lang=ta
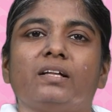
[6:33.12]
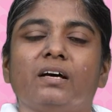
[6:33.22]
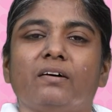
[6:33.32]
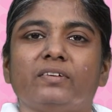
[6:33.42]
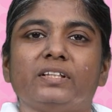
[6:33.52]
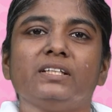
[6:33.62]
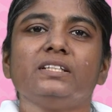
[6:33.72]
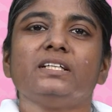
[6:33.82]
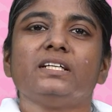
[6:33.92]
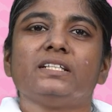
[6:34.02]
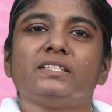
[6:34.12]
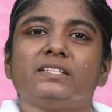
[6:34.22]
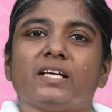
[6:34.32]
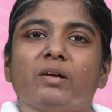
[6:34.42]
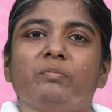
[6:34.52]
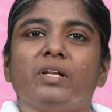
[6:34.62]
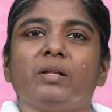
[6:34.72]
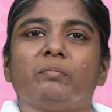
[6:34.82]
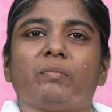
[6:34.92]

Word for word: அதாவது ஸ்டேபிள்